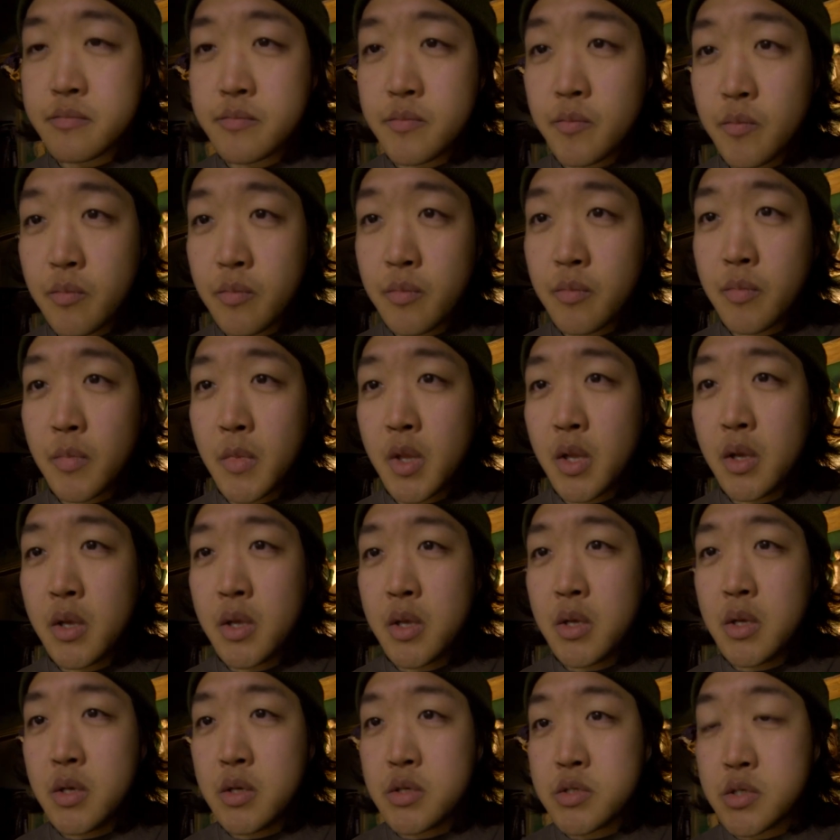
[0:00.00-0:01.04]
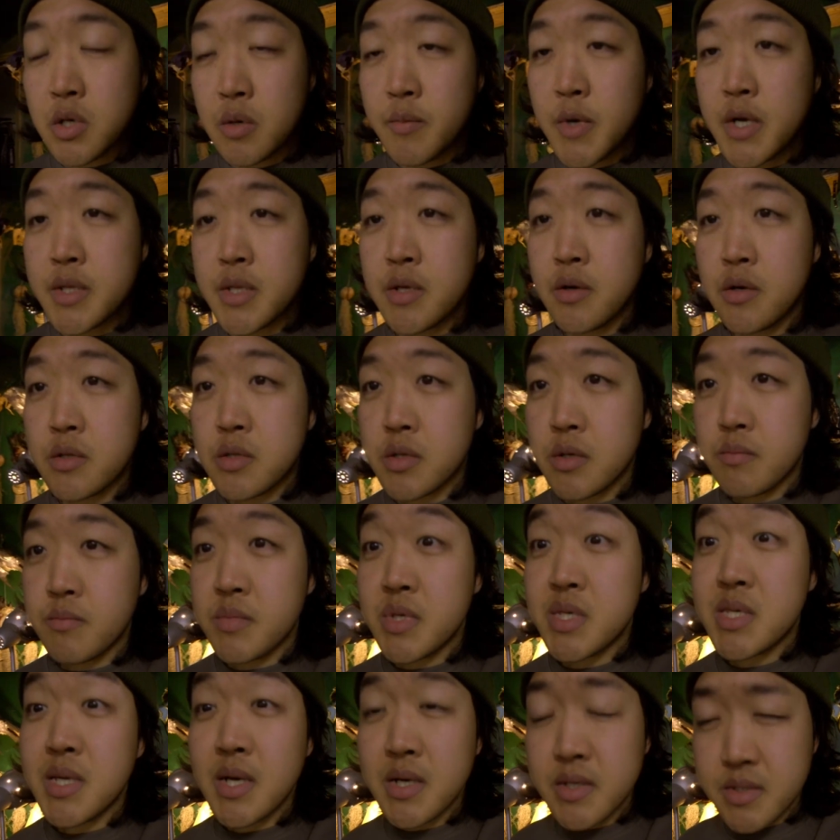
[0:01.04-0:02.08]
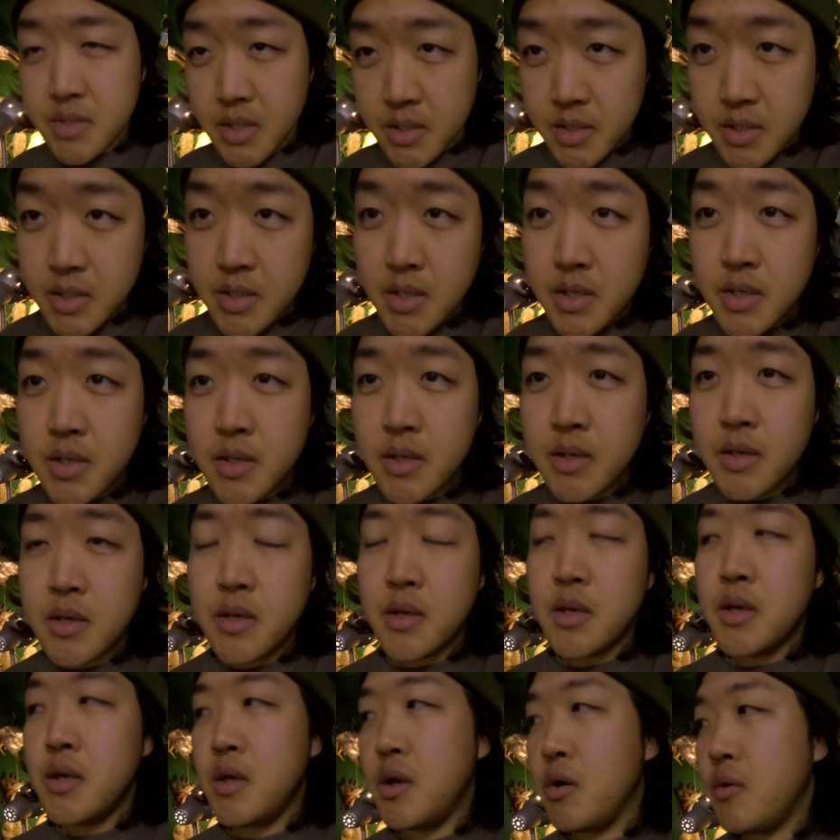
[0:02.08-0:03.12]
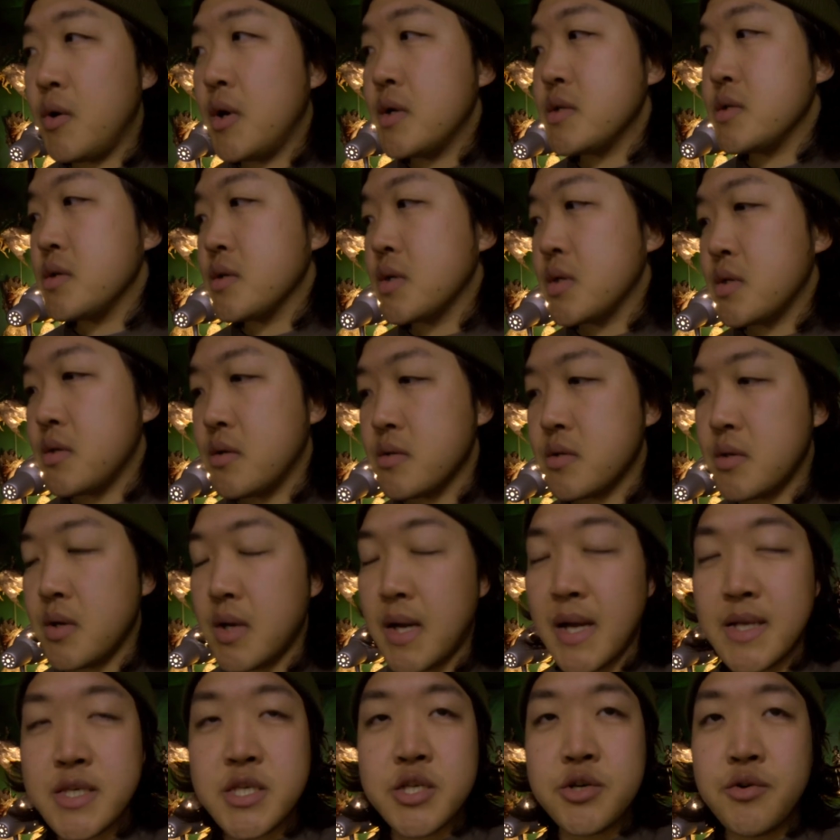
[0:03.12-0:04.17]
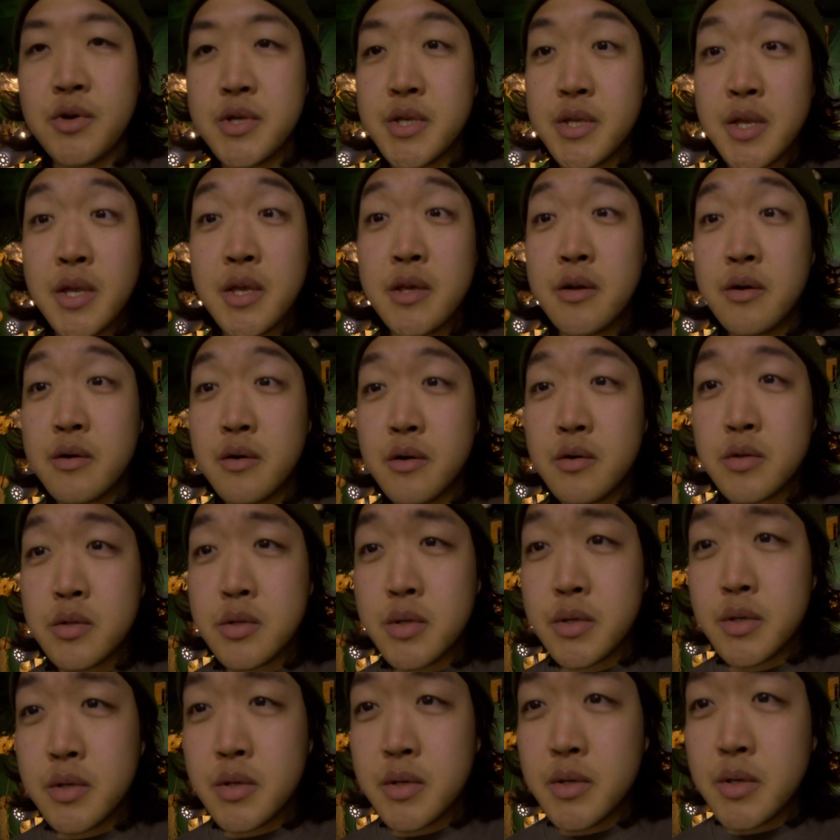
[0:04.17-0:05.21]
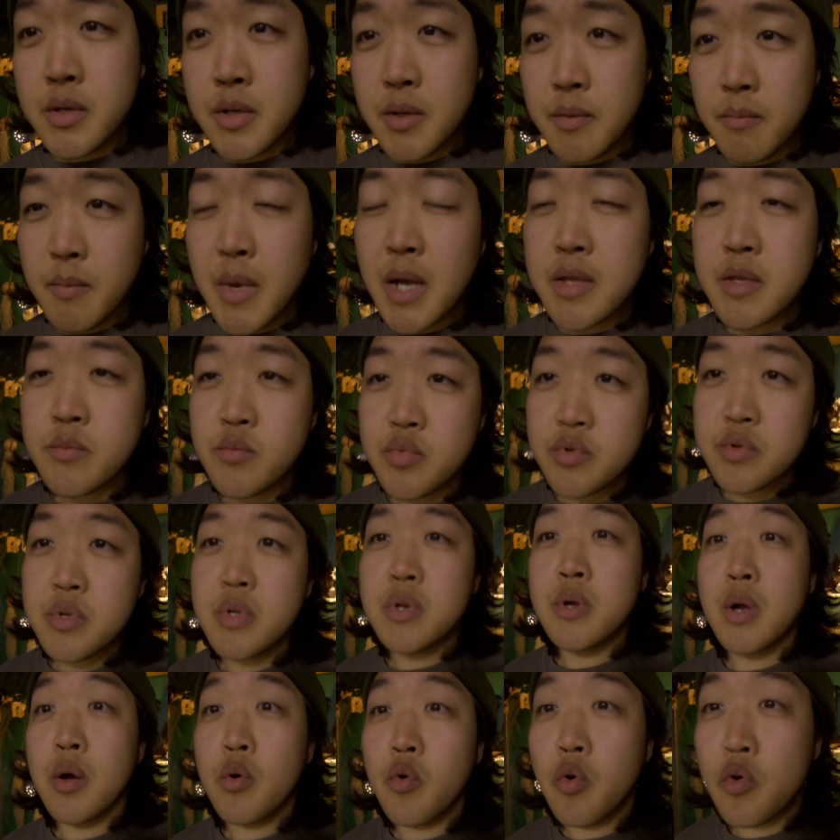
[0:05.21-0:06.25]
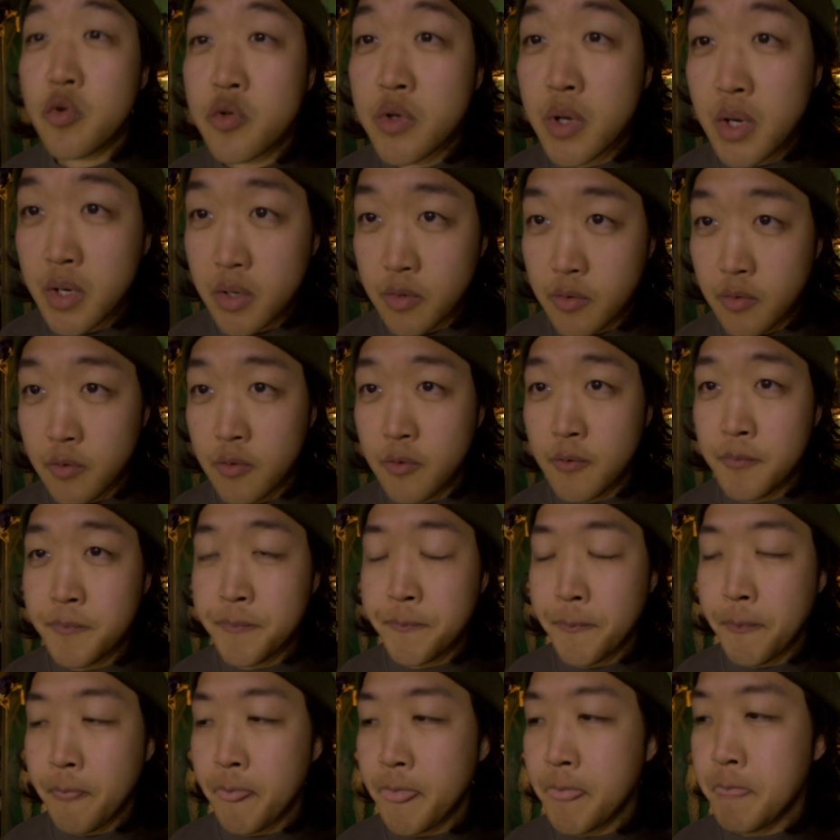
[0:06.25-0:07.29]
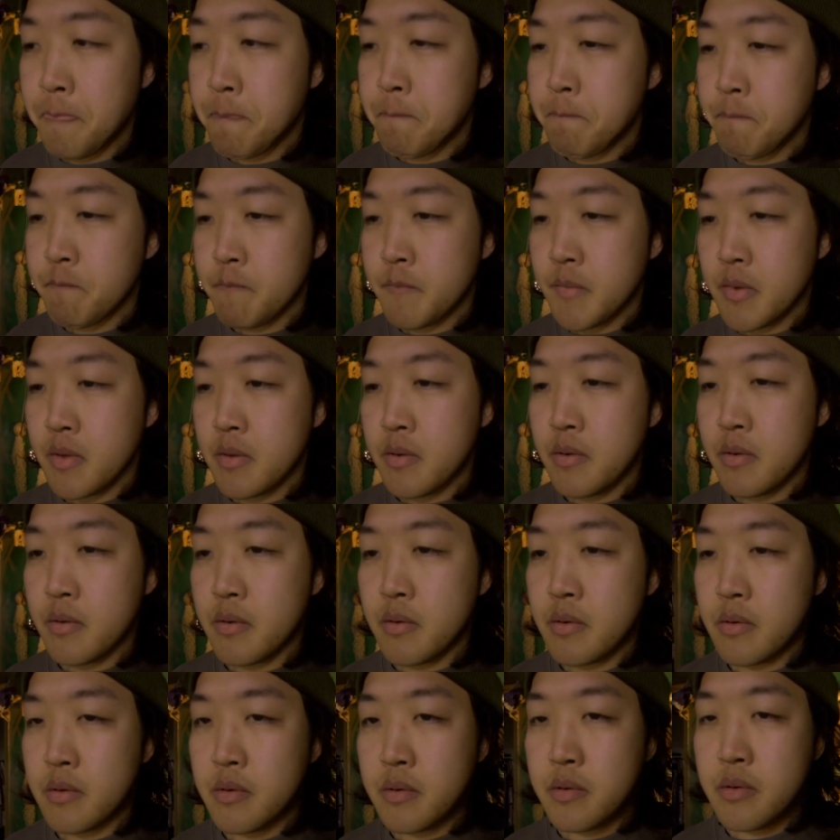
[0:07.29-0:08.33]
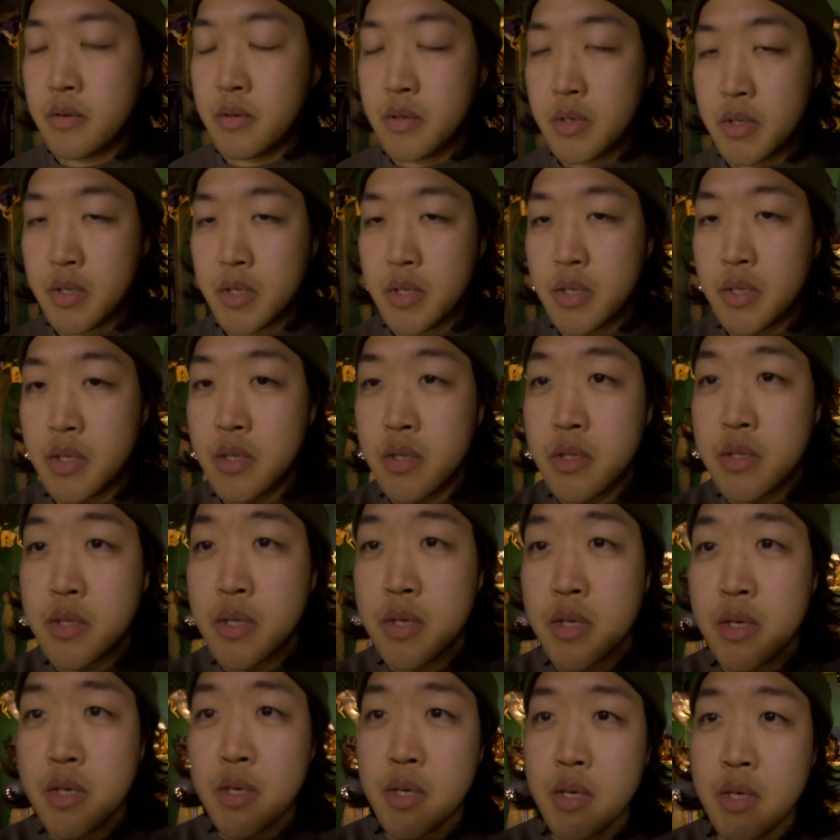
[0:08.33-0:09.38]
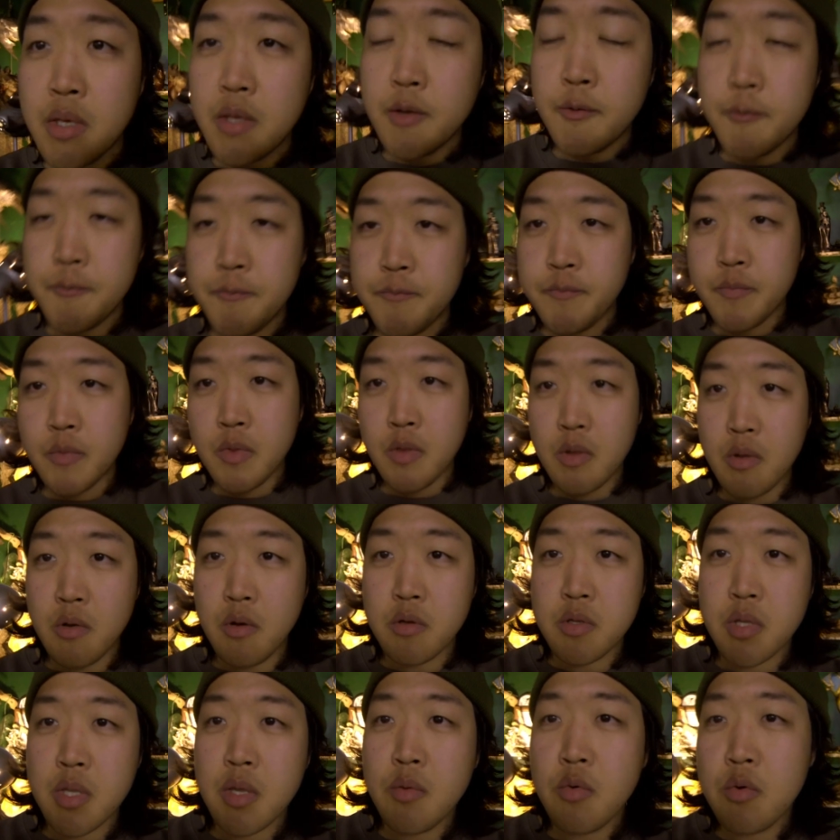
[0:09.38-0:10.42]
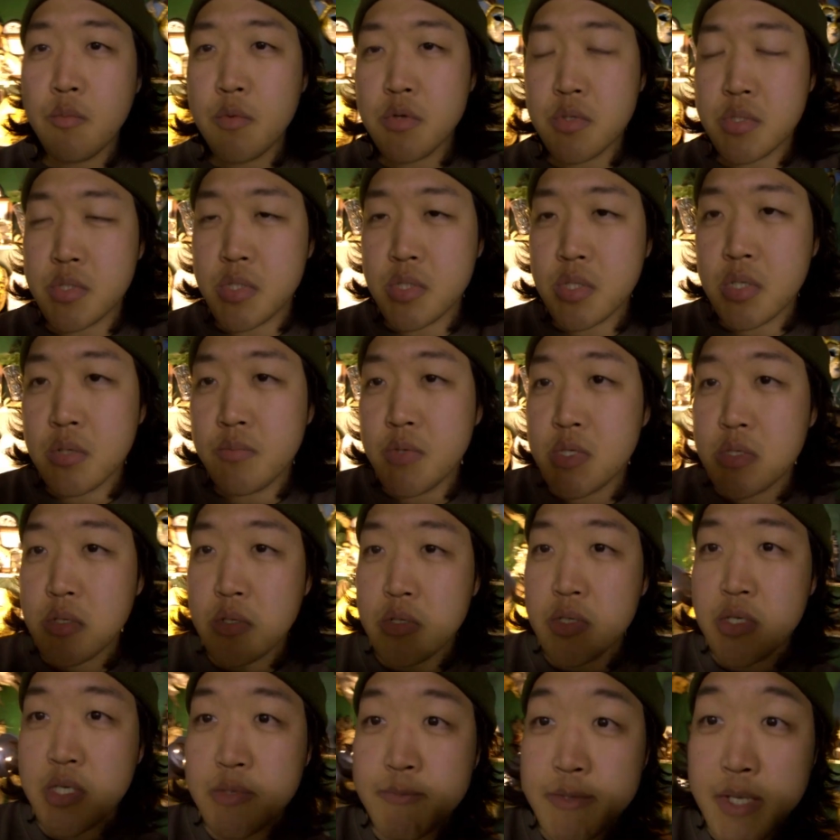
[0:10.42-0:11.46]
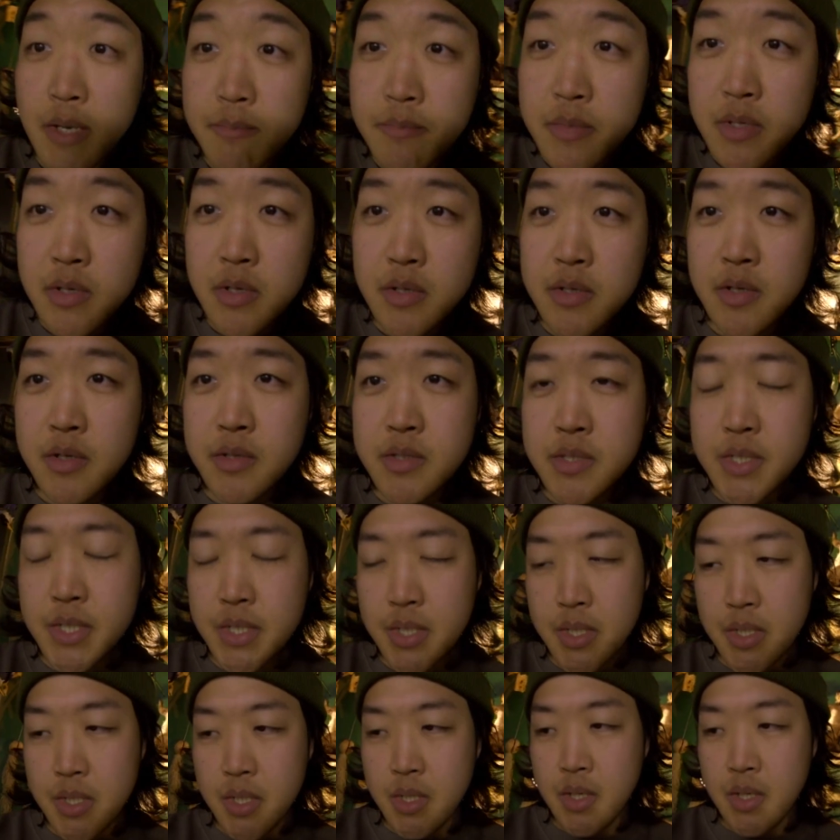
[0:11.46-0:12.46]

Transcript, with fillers: 음, 저만의 어떤 미장센이나 영화적인 어떤 가치관이나 이런 것들을 많은 분들과 공유하고 어, 이제 어떻게 보면 지금 2023년 현재